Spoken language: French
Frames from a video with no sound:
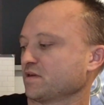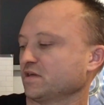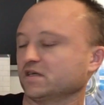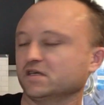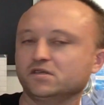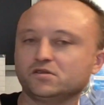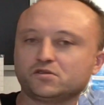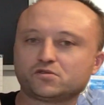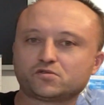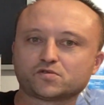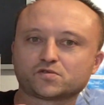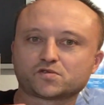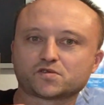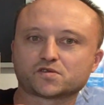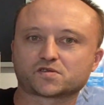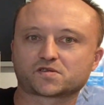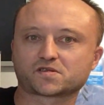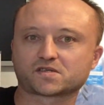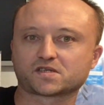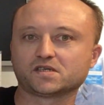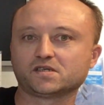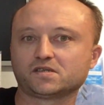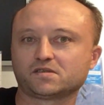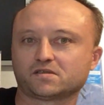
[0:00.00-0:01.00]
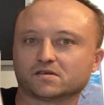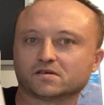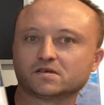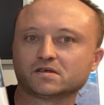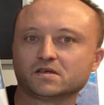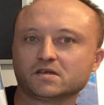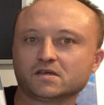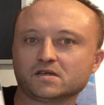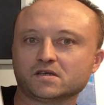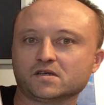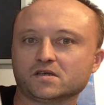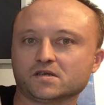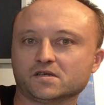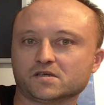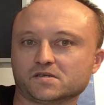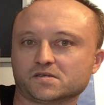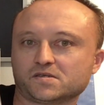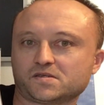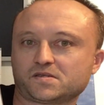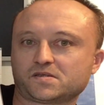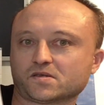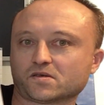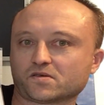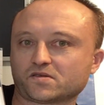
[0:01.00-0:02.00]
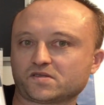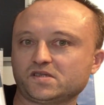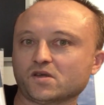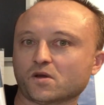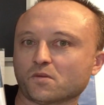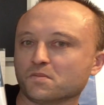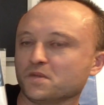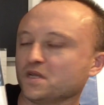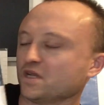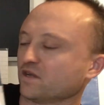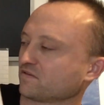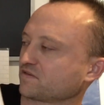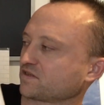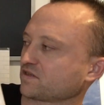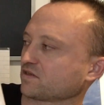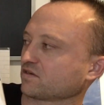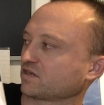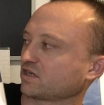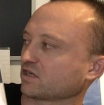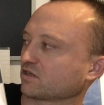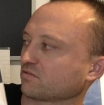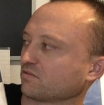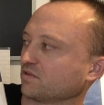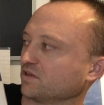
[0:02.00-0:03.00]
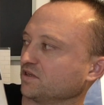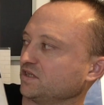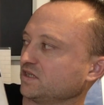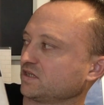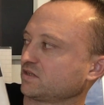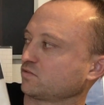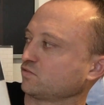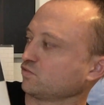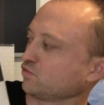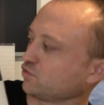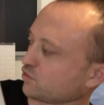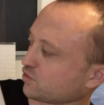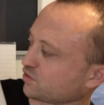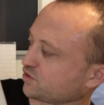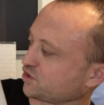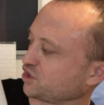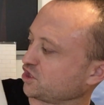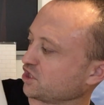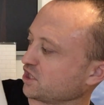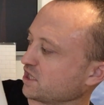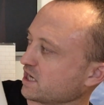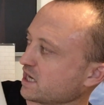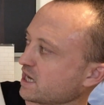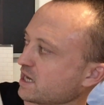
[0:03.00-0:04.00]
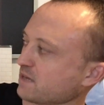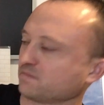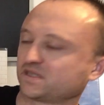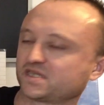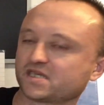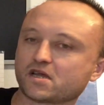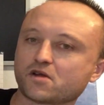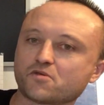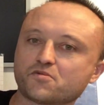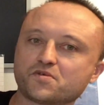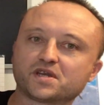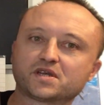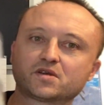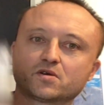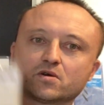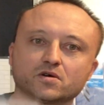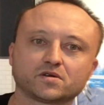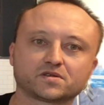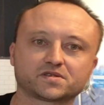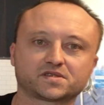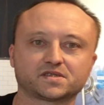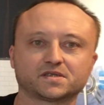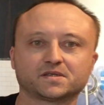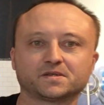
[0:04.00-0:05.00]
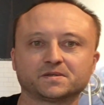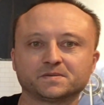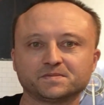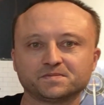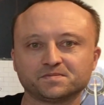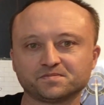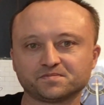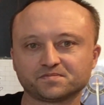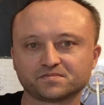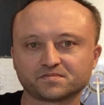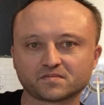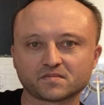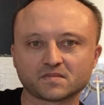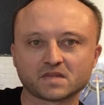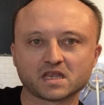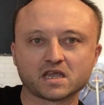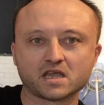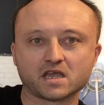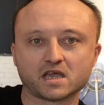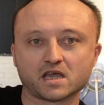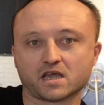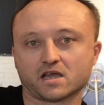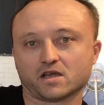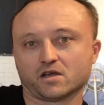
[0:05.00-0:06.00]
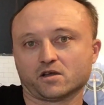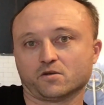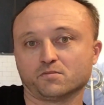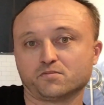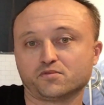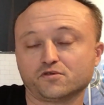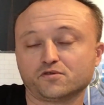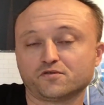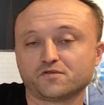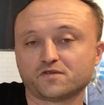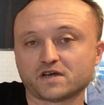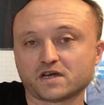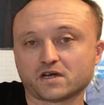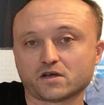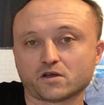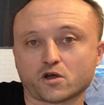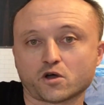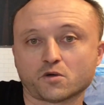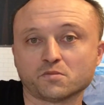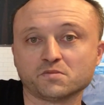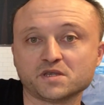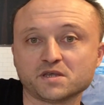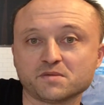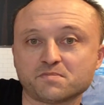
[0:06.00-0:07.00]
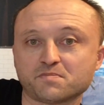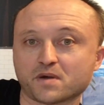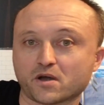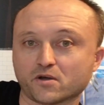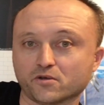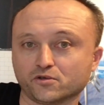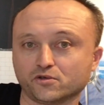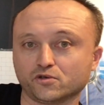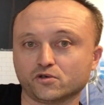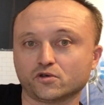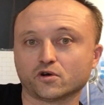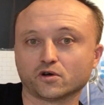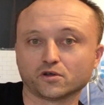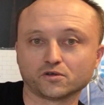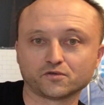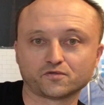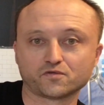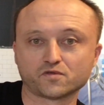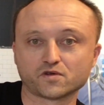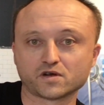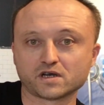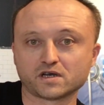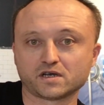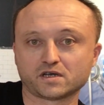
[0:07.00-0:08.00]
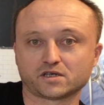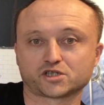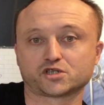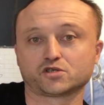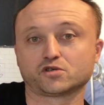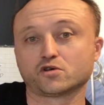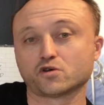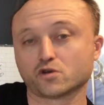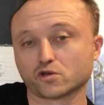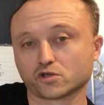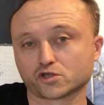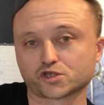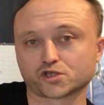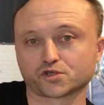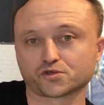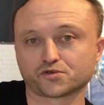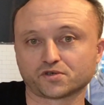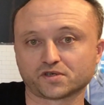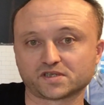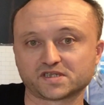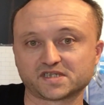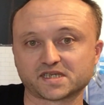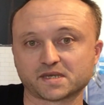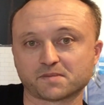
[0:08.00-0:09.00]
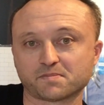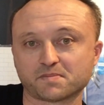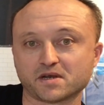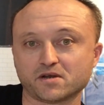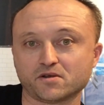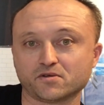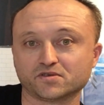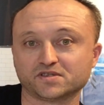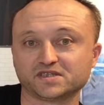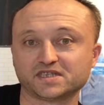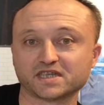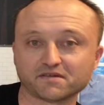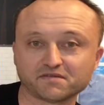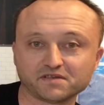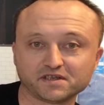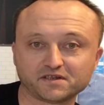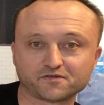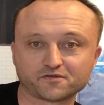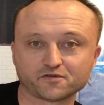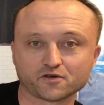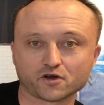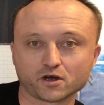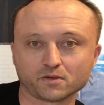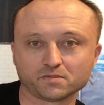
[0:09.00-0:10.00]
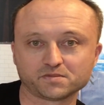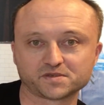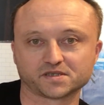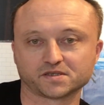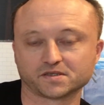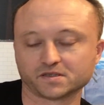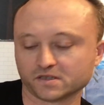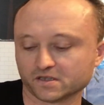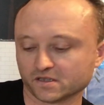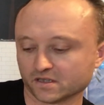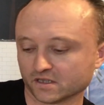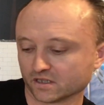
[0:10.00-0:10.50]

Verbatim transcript: Into the Street, sorti en 1990, toujours chez MCR Records. Boulevard emmené par une grande voix, un grand chanteur qui s'appelle euh, David Forbes.